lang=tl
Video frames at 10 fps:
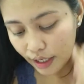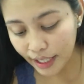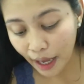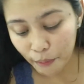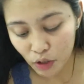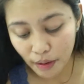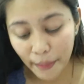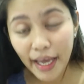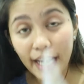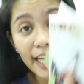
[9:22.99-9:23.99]
Tapos
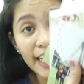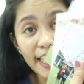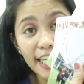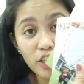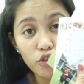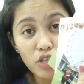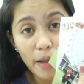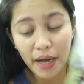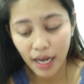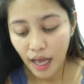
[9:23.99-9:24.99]
mamaya ilalagay natin doon
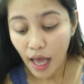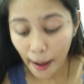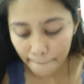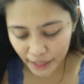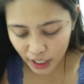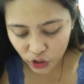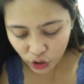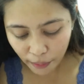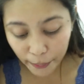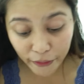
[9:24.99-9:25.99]
sa mga
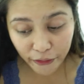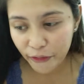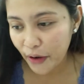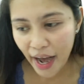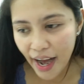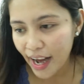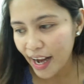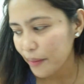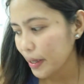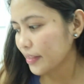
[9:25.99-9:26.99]
picture
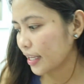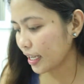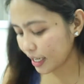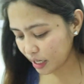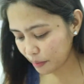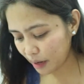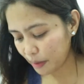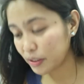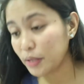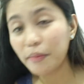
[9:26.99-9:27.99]
frame. And then ayan ang mga
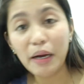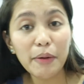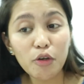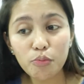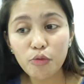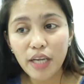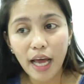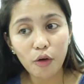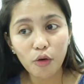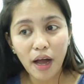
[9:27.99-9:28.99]
mami, magbabalot
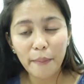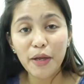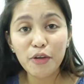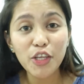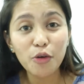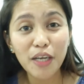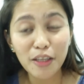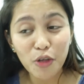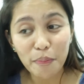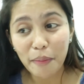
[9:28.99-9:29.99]
muna ako ha. Pero hindi ko na
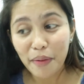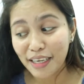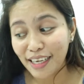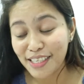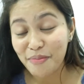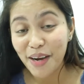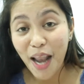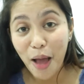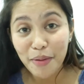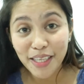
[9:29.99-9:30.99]
ito ipapakita kasi
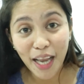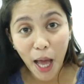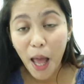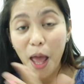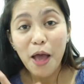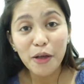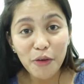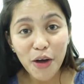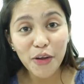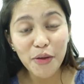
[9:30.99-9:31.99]
malalaman nila
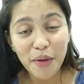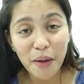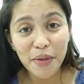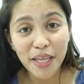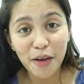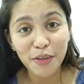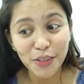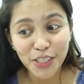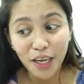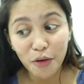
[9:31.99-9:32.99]
kung ano yung mga binalot
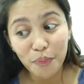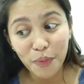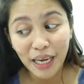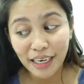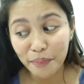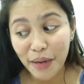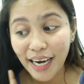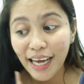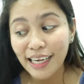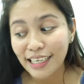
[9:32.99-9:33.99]
ko. Tsaka kung para,
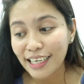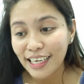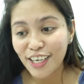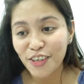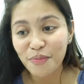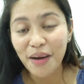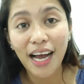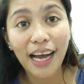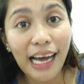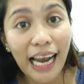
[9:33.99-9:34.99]
para kani-kaninong mga
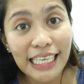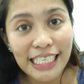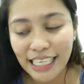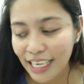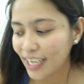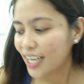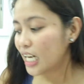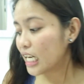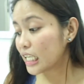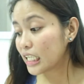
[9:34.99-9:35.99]
hahasi ni
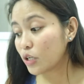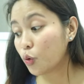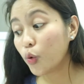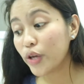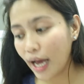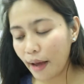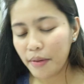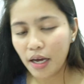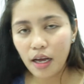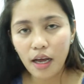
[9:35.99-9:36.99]
kuya,
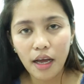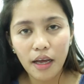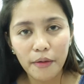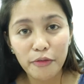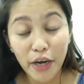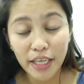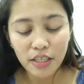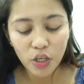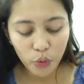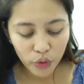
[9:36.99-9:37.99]
mga friend
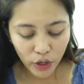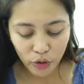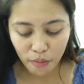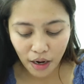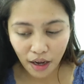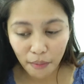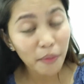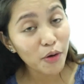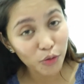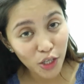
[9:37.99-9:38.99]
ni kuya yung mga
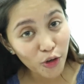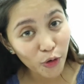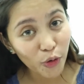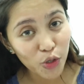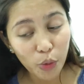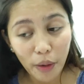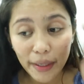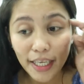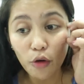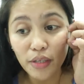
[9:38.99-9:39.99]
babalutin ko. So
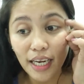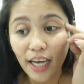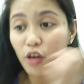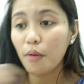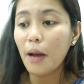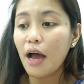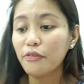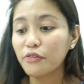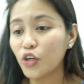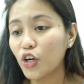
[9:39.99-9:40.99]
babalikan ko na lang kayo
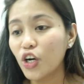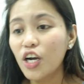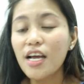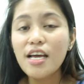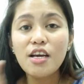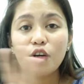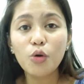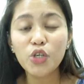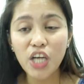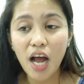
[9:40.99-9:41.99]
after
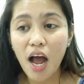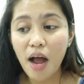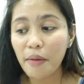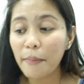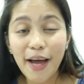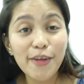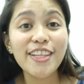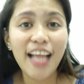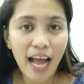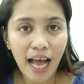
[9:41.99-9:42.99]
ko siyang
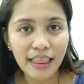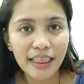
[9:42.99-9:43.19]
mabalot lahat.